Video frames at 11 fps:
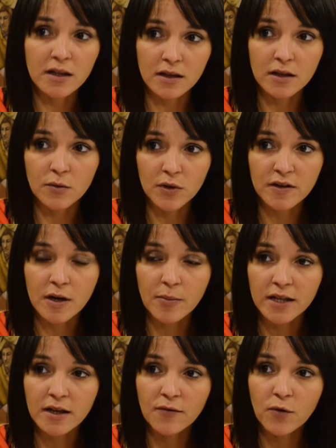además de
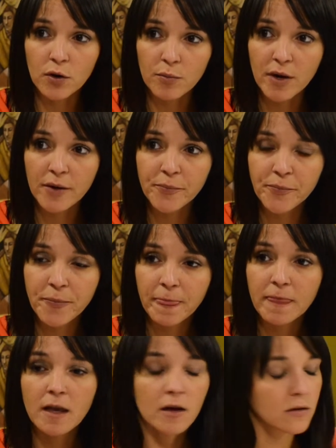como polo
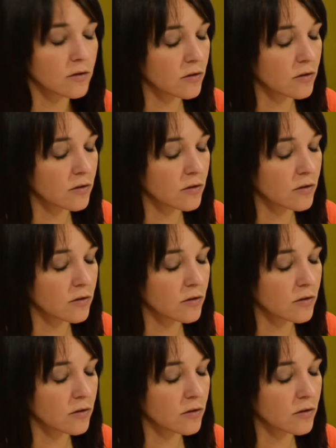logístico, ¿no?